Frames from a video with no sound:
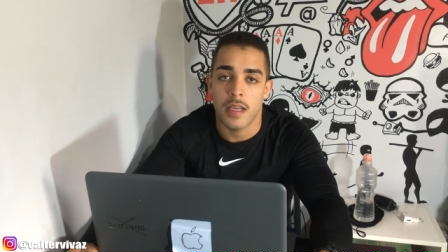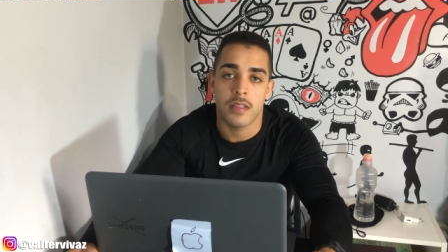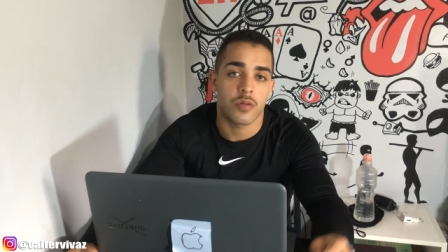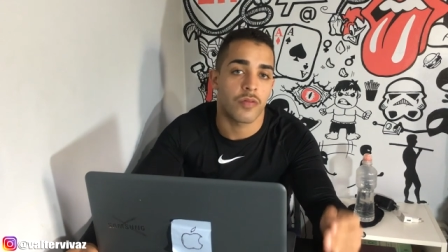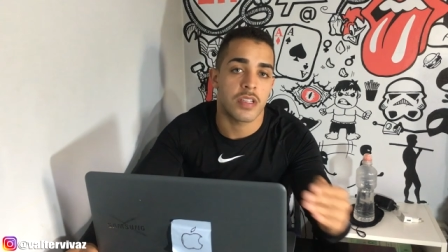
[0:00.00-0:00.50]

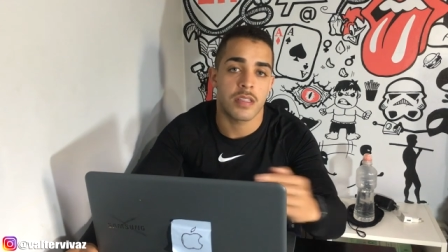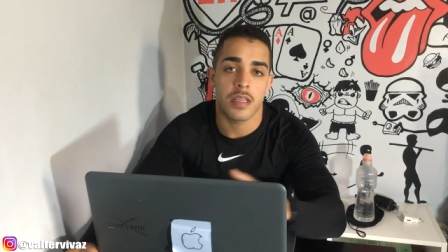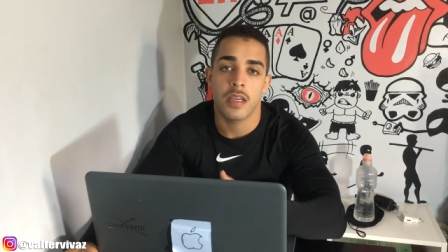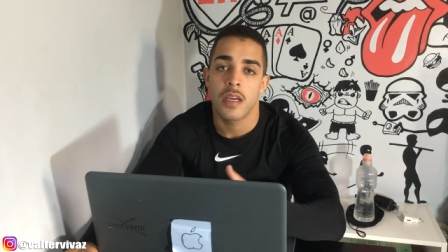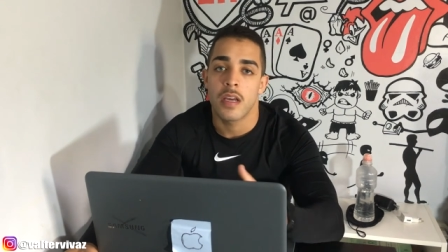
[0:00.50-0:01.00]
Isso vai
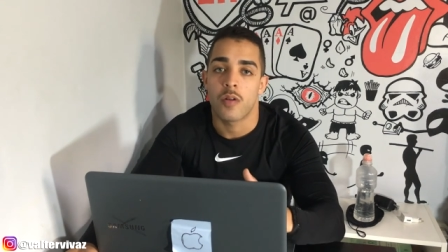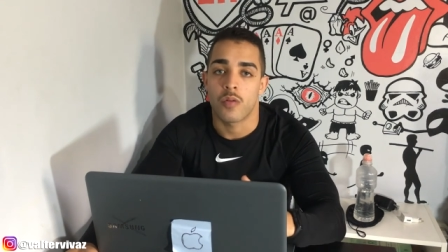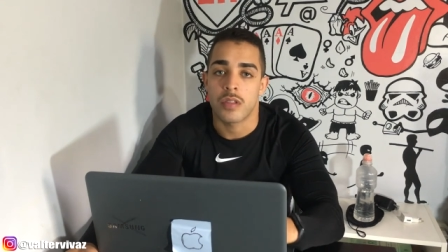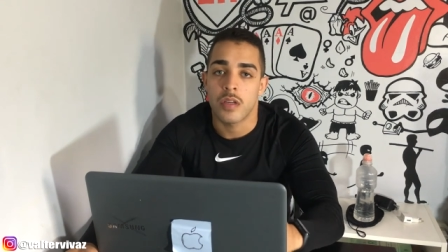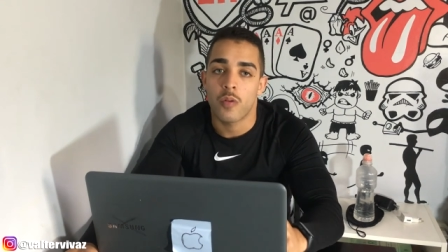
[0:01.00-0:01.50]
ser
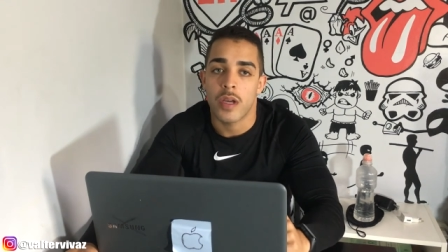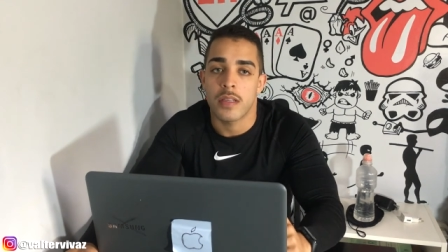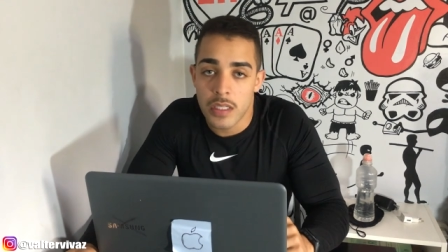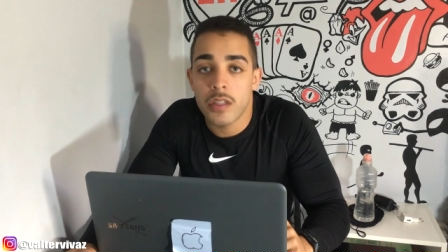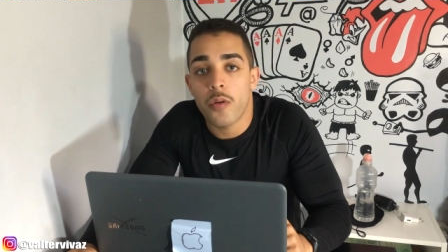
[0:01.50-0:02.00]

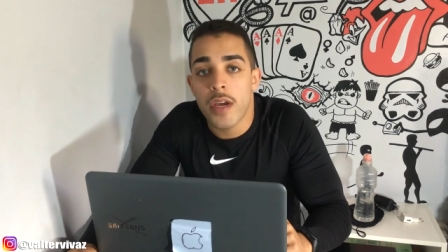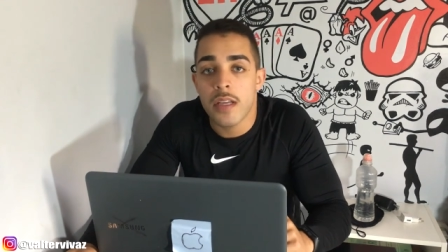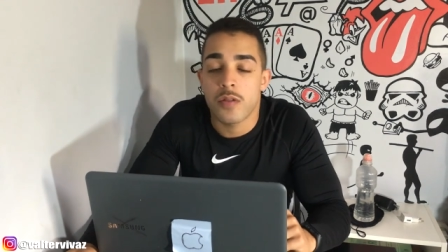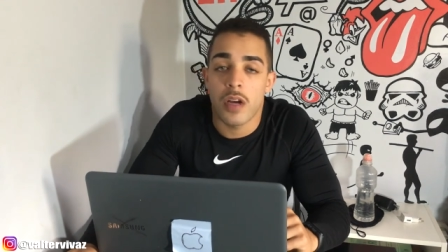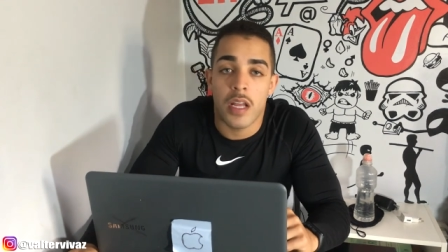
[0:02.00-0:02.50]
consequência. Então é
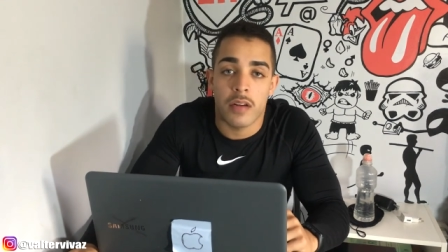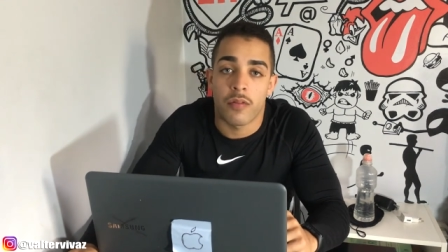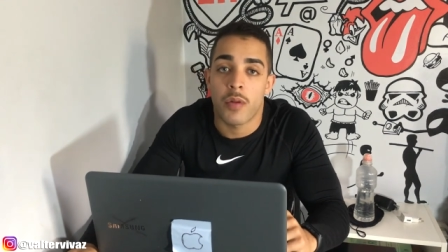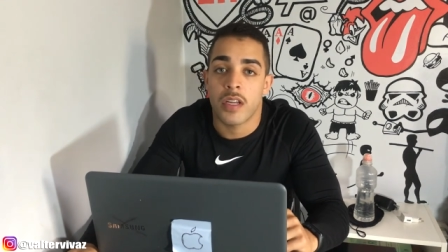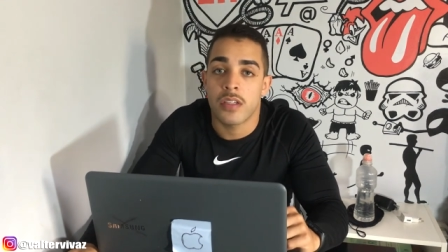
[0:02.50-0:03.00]
isso, galera,
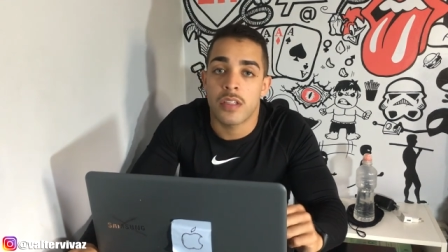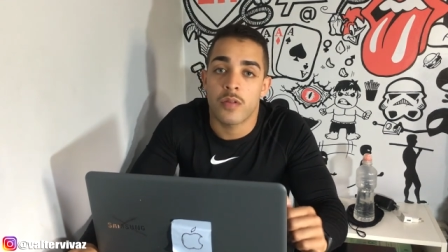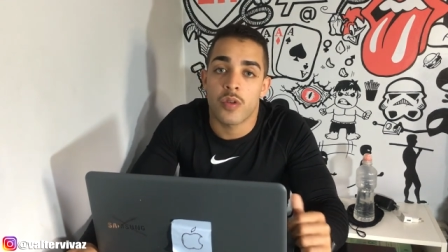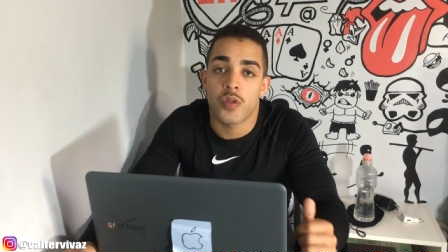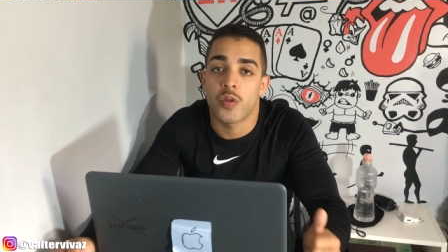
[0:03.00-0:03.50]
vamos acreditar nos
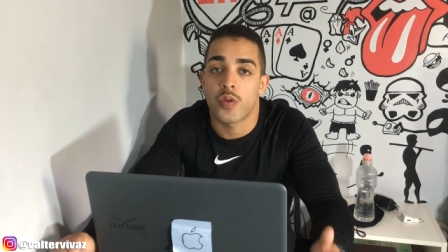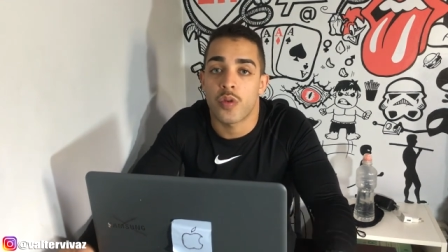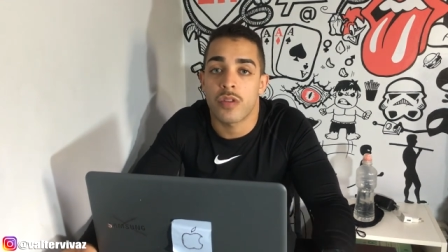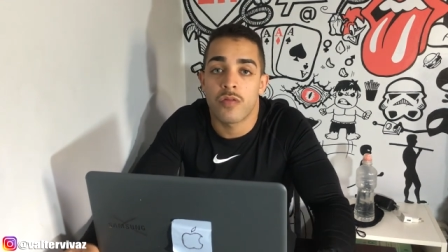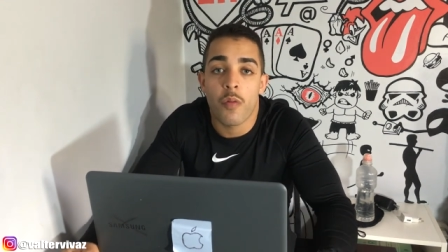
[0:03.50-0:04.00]
nossos
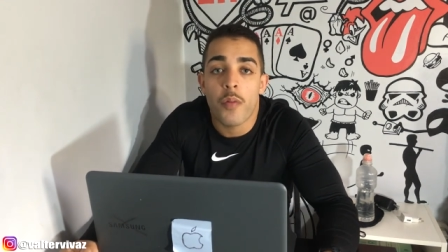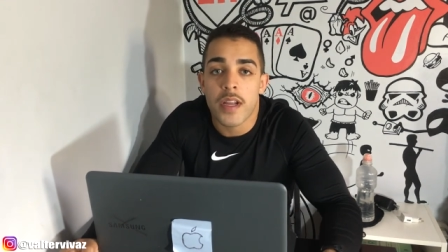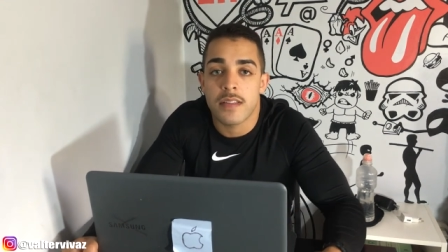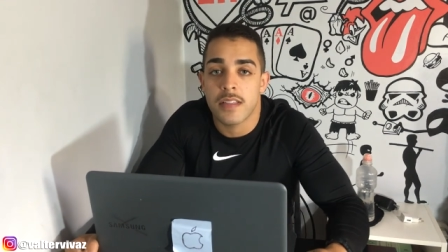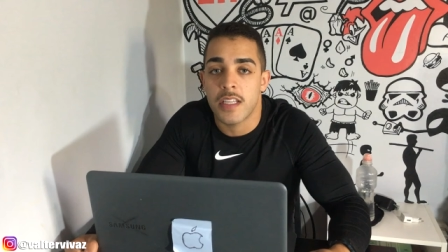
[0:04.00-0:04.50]
sonhos, vamos para
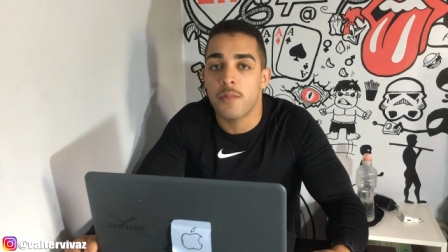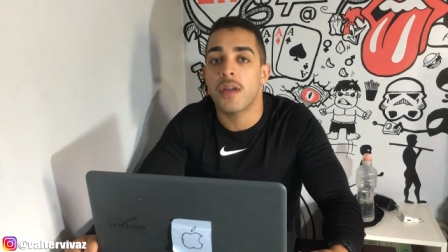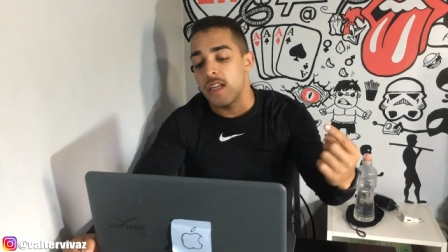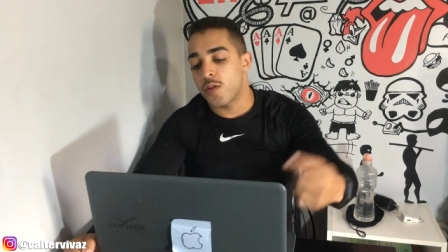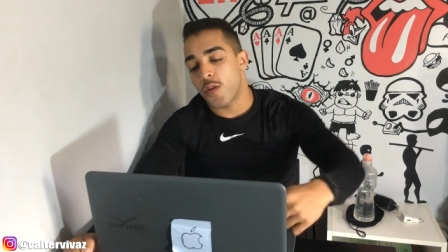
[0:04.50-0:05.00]
cima.
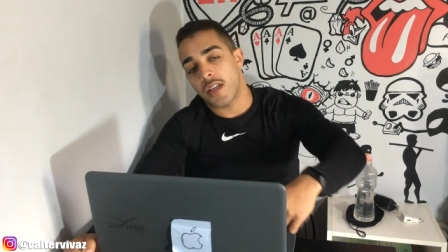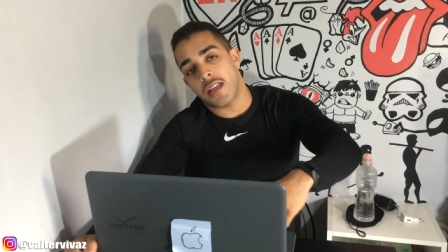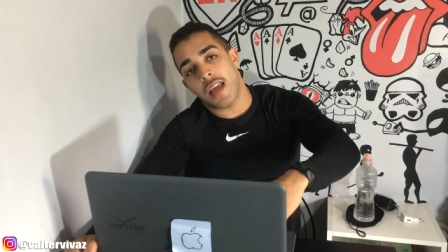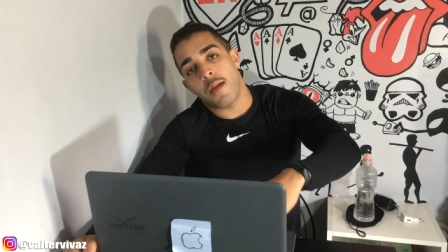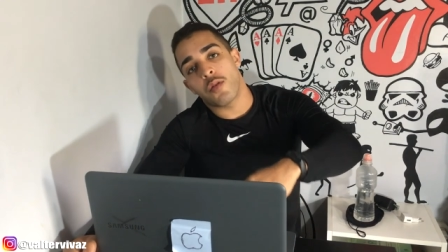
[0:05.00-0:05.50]
Isso
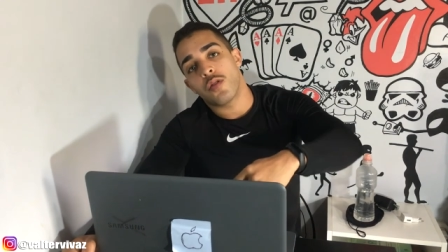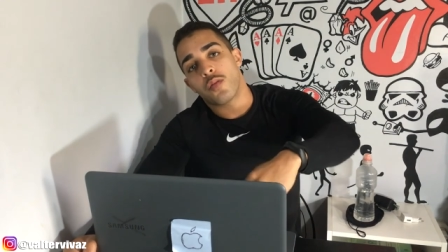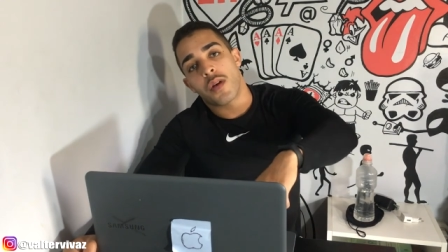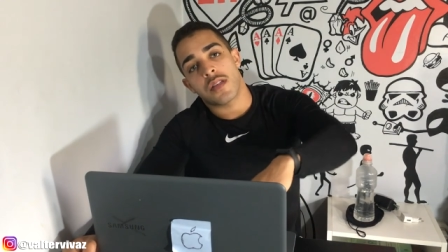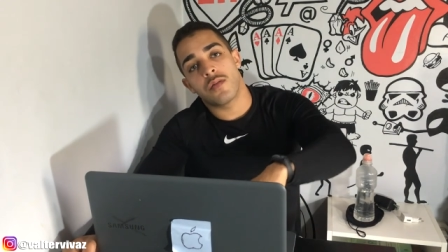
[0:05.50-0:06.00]
aqui é muito
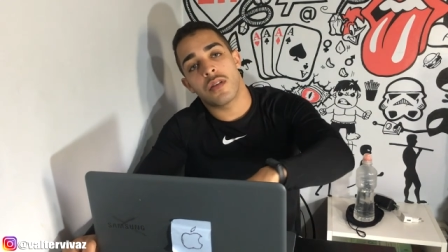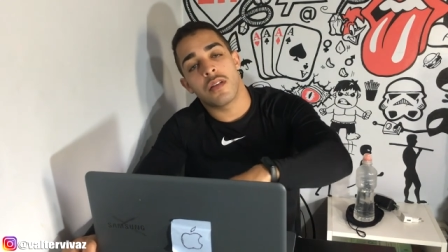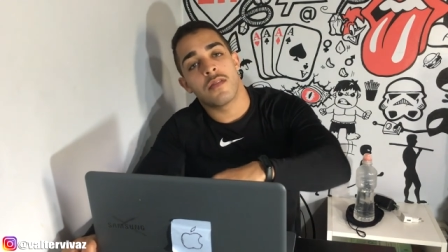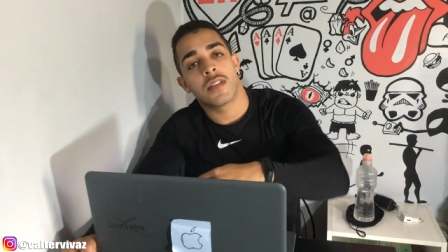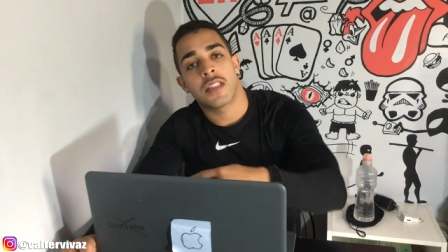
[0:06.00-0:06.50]
mais do que
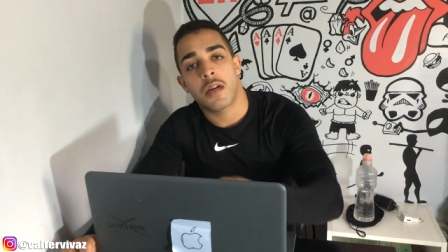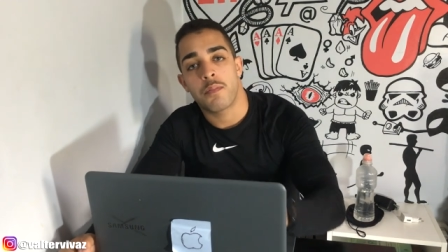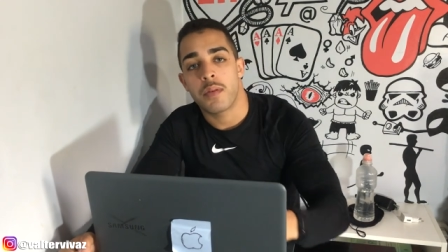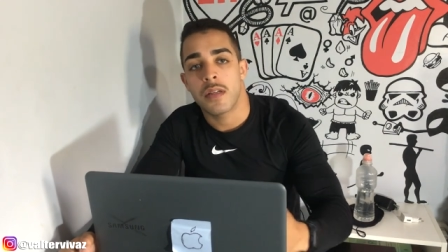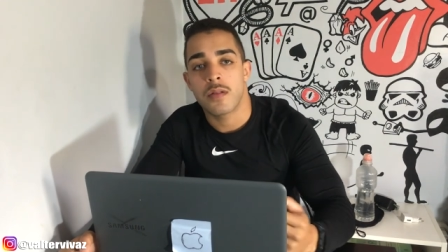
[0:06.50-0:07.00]
levantar
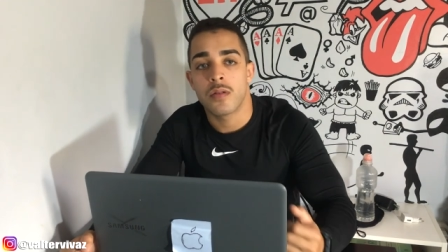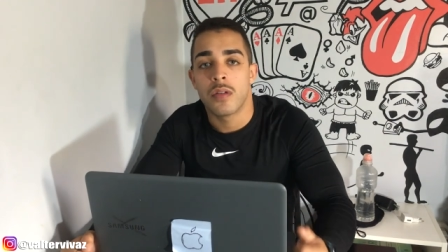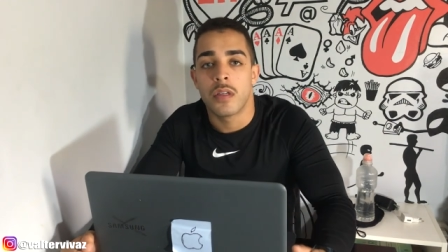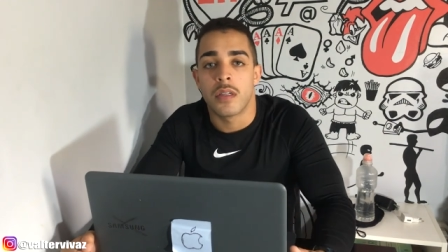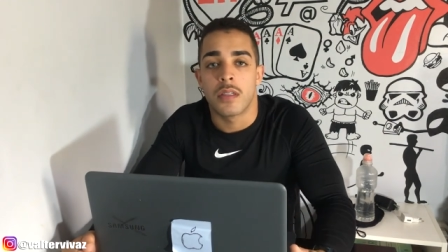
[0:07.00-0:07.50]
peso,
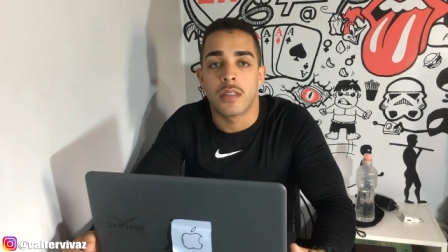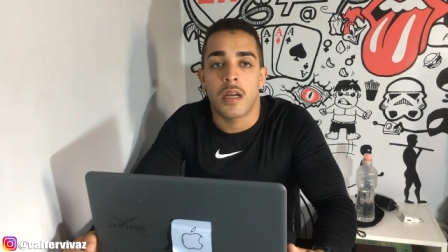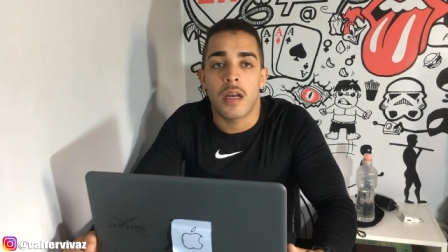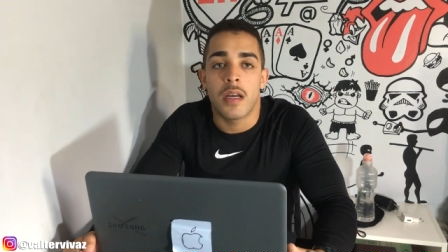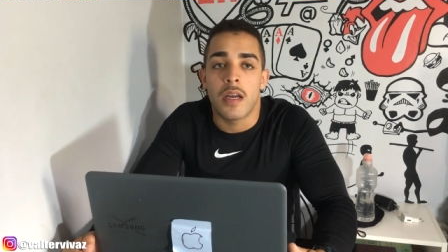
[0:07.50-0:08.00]
tá?